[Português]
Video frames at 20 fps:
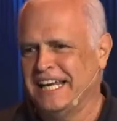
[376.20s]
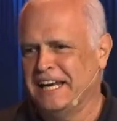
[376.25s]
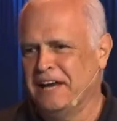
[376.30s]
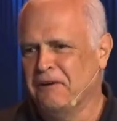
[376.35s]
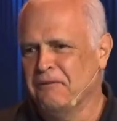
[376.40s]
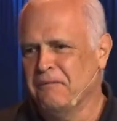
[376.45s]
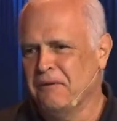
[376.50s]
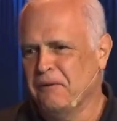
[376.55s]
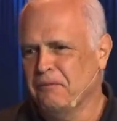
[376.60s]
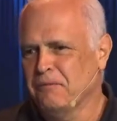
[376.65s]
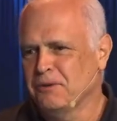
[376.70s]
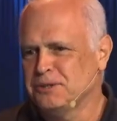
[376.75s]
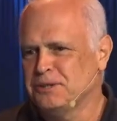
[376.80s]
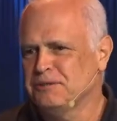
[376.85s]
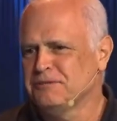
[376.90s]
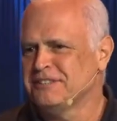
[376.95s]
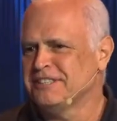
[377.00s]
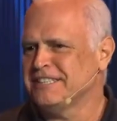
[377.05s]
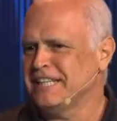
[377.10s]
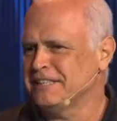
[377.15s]
né, é um
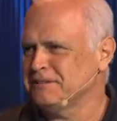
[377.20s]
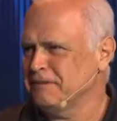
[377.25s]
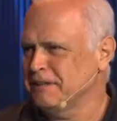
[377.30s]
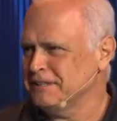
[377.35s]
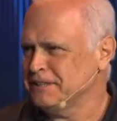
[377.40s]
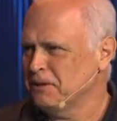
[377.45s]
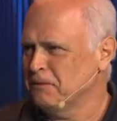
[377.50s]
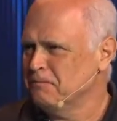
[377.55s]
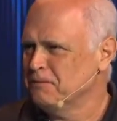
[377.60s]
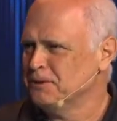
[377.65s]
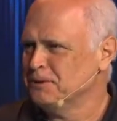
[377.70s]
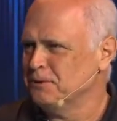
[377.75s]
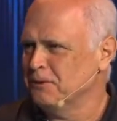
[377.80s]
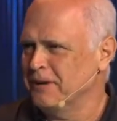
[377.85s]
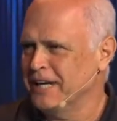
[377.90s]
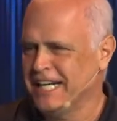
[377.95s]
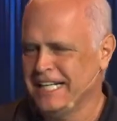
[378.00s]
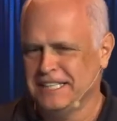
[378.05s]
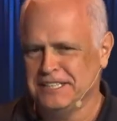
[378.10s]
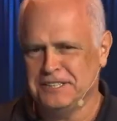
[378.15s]
motivo de satisfação muito
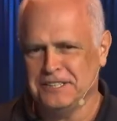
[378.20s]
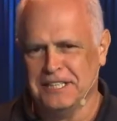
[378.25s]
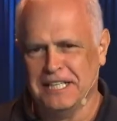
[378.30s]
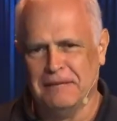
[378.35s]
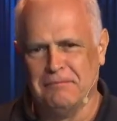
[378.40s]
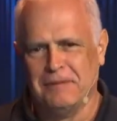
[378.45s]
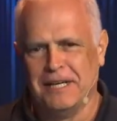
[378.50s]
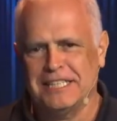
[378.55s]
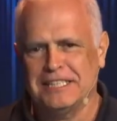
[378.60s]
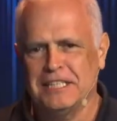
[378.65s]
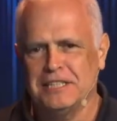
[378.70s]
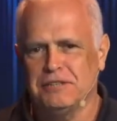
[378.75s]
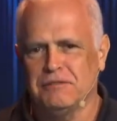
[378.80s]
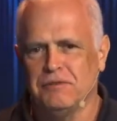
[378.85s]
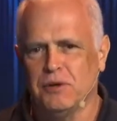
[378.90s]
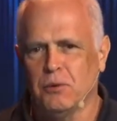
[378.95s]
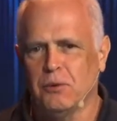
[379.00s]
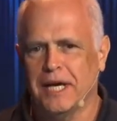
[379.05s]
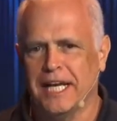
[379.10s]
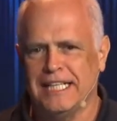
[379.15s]
grande, né, porque a gente
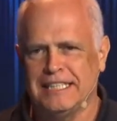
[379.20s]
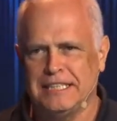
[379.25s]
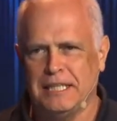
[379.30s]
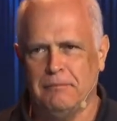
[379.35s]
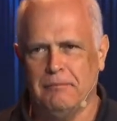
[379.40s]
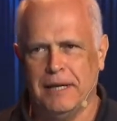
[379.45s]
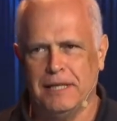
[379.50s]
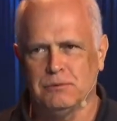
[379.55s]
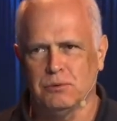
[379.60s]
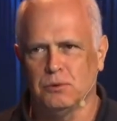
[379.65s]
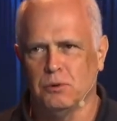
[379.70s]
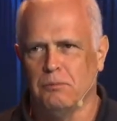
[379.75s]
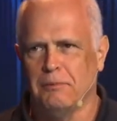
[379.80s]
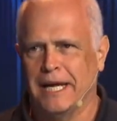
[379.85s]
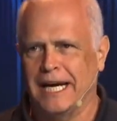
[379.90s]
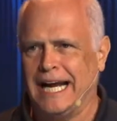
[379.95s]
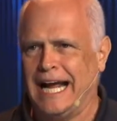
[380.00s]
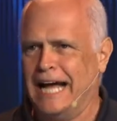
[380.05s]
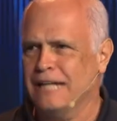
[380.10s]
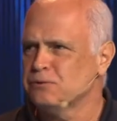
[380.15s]
vê o crescimento do
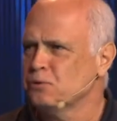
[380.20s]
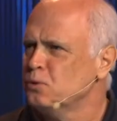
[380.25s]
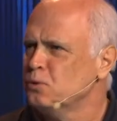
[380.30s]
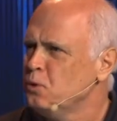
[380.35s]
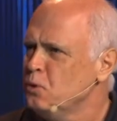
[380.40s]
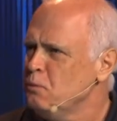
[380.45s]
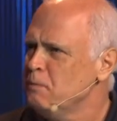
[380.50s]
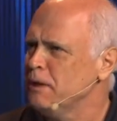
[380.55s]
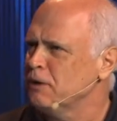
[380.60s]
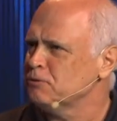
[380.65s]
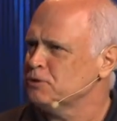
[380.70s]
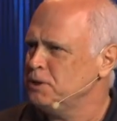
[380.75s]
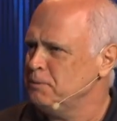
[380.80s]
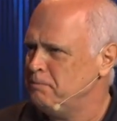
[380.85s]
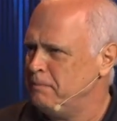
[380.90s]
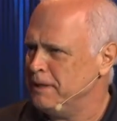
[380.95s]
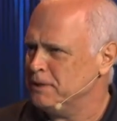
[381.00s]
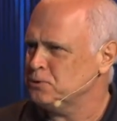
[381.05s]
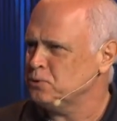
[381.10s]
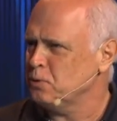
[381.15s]
mercado, o número de
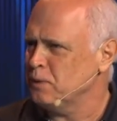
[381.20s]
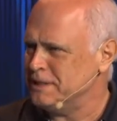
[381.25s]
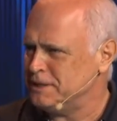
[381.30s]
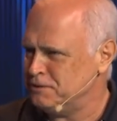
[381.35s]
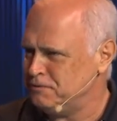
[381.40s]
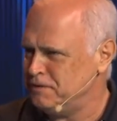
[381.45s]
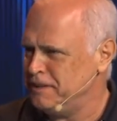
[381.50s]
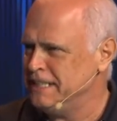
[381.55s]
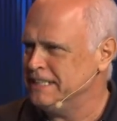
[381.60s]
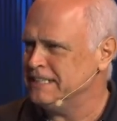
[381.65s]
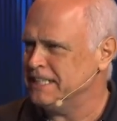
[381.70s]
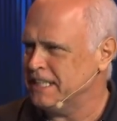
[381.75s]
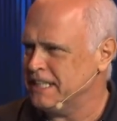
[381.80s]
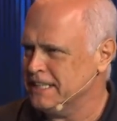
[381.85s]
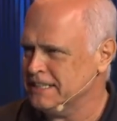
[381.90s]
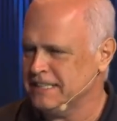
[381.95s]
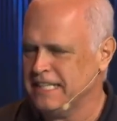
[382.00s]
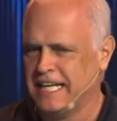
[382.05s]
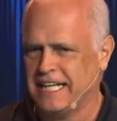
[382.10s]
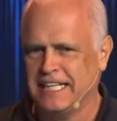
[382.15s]
pessoas
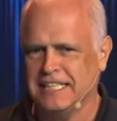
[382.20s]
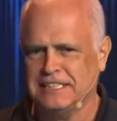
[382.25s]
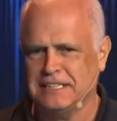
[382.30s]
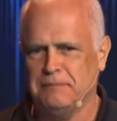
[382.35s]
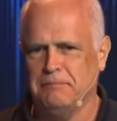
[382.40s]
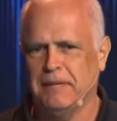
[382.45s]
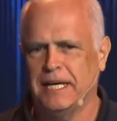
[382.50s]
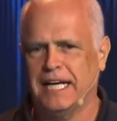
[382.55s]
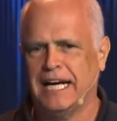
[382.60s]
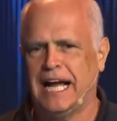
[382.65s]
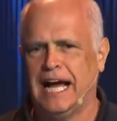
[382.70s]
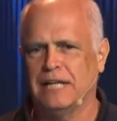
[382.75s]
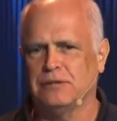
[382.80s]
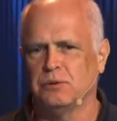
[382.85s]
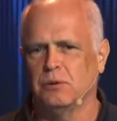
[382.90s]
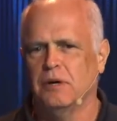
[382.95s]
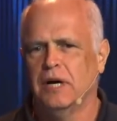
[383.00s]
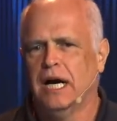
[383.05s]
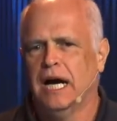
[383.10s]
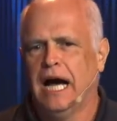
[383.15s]
físicas né, que esse
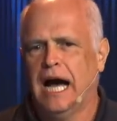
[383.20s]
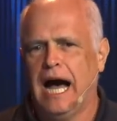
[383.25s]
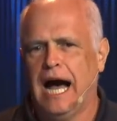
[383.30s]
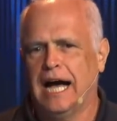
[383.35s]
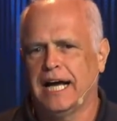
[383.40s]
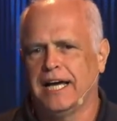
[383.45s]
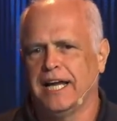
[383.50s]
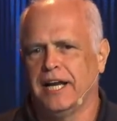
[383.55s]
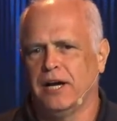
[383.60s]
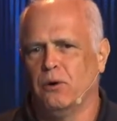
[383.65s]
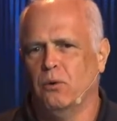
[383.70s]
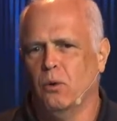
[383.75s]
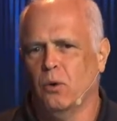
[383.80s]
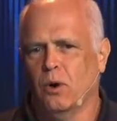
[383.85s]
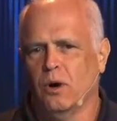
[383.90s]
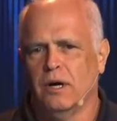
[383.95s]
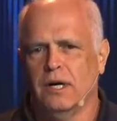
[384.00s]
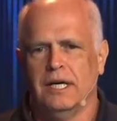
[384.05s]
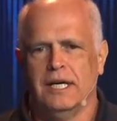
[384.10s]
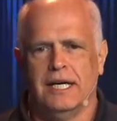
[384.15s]
mercado agregou.